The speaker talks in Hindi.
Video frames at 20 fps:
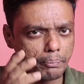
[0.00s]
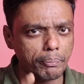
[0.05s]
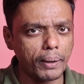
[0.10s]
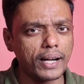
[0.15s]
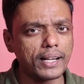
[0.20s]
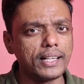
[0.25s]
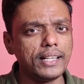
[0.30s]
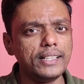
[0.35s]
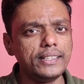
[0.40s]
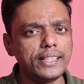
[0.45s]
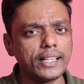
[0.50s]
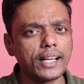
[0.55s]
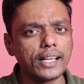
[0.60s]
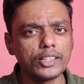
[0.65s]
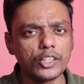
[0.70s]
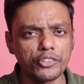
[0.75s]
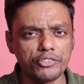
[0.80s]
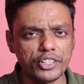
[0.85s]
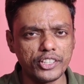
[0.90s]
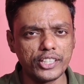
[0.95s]
से पार्ट
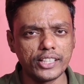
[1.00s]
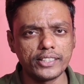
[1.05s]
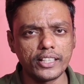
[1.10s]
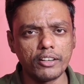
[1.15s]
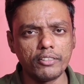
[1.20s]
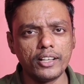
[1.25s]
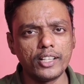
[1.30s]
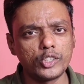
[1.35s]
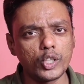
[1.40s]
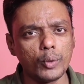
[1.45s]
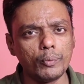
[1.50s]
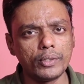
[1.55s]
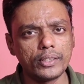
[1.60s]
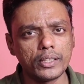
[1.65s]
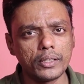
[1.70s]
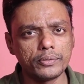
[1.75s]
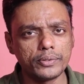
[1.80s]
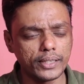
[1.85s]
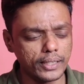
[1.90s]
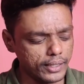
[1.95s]
लीजिएगा ये ऑफिशियल सर्वे है
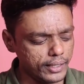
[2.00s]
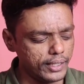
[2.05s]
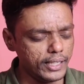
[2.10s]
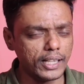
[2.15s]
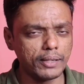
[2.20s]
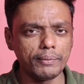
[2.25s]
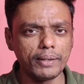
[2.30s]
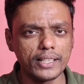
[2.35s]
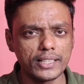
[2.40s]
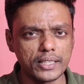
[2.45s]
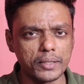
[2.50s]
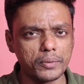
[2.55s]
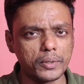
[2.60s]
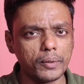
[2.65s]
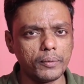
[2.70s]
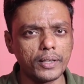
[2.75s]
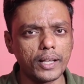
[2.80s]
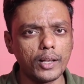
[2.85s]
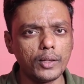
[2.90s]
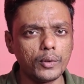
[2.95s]
की तरफ से लिंक मैं
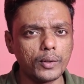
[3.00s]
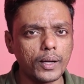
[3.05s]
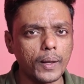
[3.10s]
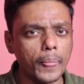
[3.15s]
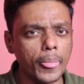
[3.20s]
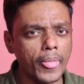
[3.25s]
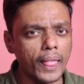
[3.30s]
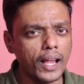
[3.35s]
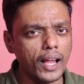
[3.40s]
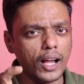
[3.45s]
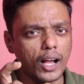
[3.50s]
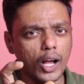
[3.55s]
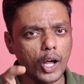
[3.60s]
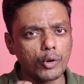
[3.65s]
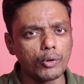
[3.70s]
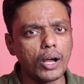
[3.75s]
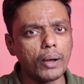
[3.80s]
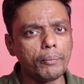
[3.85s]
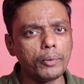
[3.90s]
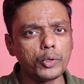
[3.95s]
डिस्क्रिप्शन में डाल दूंगा
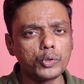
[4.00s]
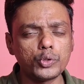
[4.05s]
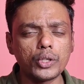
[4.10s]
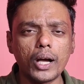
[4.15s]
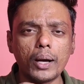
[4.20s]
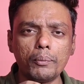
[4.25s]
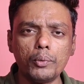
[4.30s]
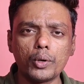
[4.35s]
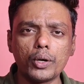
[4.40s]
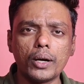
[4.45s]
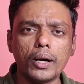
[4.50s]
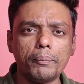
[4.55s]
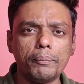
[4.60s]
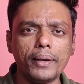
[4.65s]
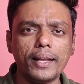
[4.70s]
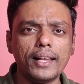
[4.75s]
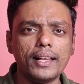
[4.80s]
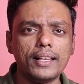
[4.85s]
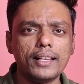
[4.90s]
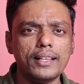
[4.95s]
और वहाँ पर दोस्तों आप लोग
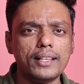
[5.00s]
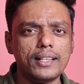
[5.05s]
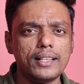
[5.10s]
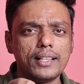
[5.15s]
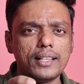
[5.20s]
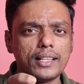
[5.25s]
अपना